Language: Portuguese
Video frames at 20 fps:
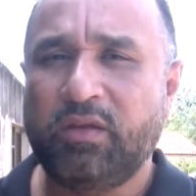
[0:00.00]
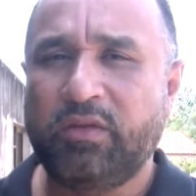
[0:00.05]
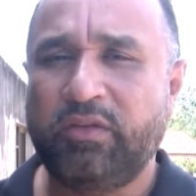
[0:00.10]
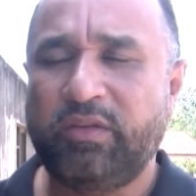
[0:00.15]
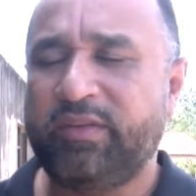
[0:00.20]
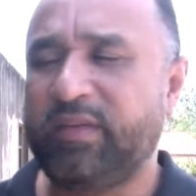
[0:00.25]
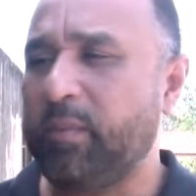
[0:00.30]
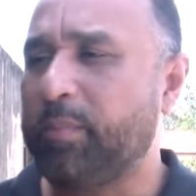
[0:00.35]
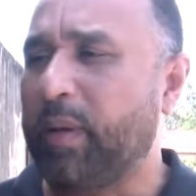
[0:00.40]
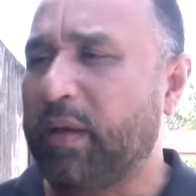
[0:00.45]
De
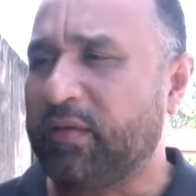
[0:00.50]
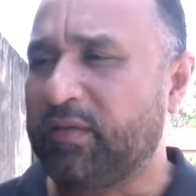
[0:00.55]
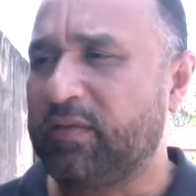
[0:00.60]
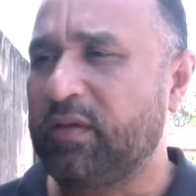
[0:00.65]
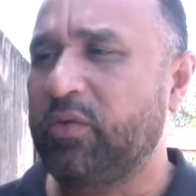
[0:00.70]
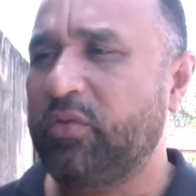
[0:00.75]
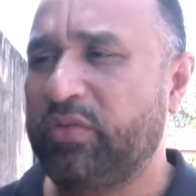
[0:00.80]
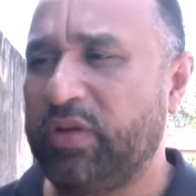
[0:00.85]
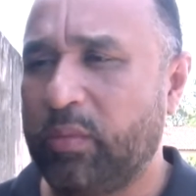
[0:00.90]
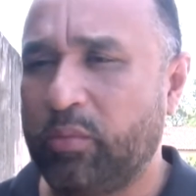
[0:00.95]
ser
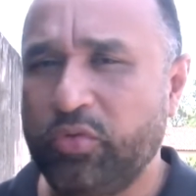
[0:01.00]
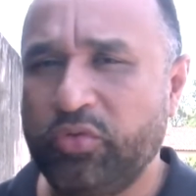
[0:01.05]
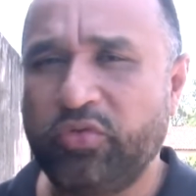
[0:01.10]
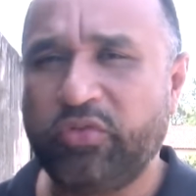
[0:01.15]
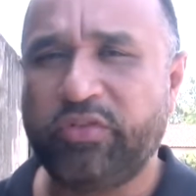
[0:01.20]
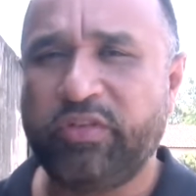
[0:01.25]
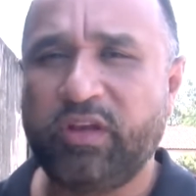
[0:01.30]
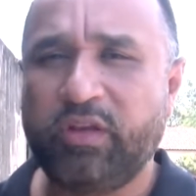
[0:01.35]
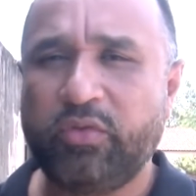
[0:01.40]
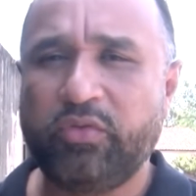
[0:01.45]
parceiro já há
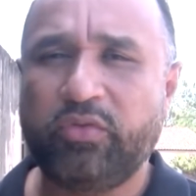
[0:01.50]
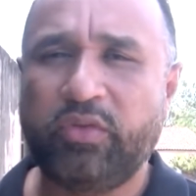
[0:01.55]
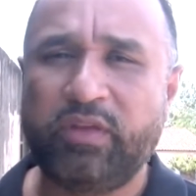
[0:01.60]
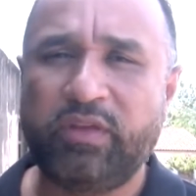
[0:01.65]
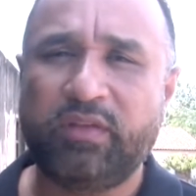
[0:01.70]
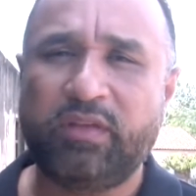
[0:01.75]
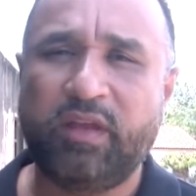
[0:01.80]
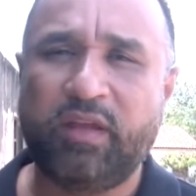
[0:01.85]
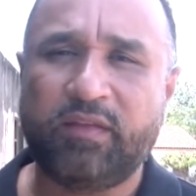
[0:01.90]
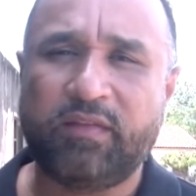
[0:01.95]
muitos anos de,
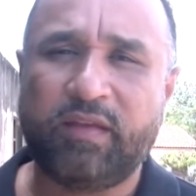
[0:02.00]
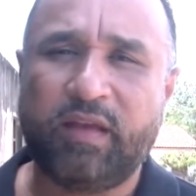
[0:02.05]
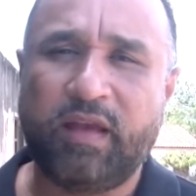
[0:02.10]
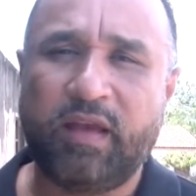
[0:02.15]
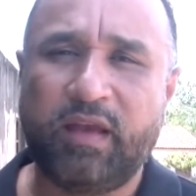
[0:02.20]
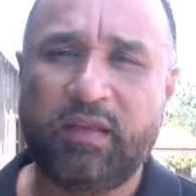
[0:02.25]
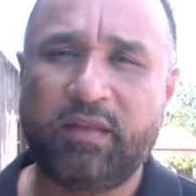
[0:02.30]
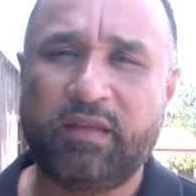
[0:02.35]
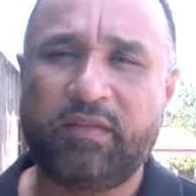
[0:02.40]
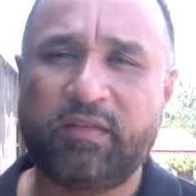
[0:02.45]

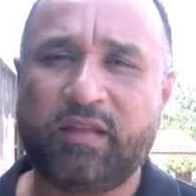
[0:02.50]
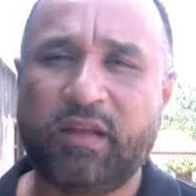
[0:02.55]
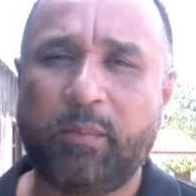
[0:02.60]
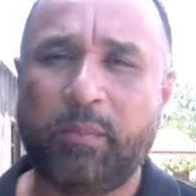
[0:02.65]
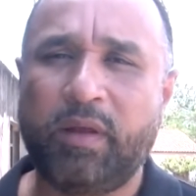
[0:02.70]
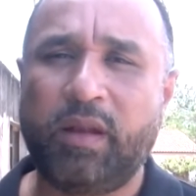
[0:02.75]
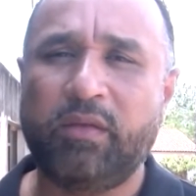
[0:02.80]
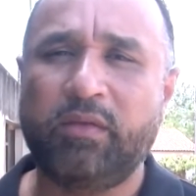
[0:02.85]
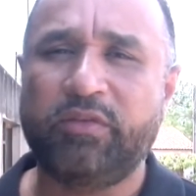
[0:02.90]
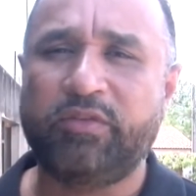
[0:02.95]
dessa, desse
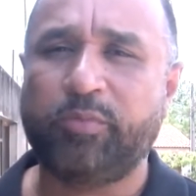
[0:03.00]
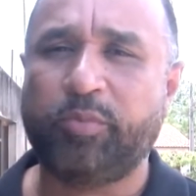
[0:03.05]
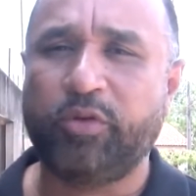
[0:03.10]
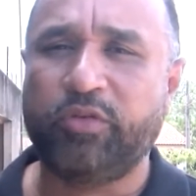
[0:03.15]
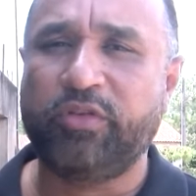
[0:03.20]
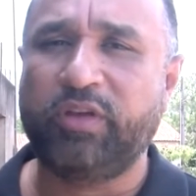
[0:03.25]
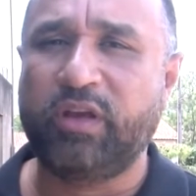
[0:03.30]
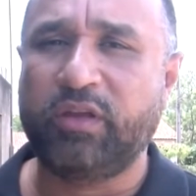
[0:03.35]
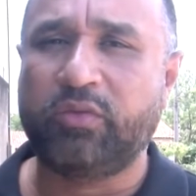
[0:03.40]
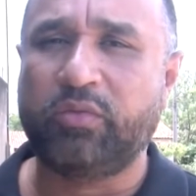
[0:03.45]
trabalho, desse
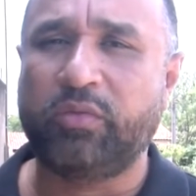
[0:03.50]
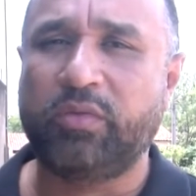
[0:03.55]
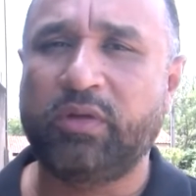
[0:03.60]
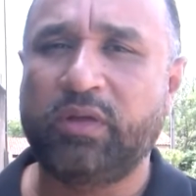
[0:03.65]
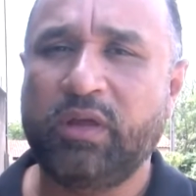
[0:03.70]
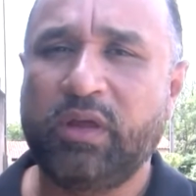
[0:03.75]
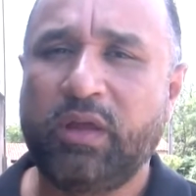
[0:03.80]
projeto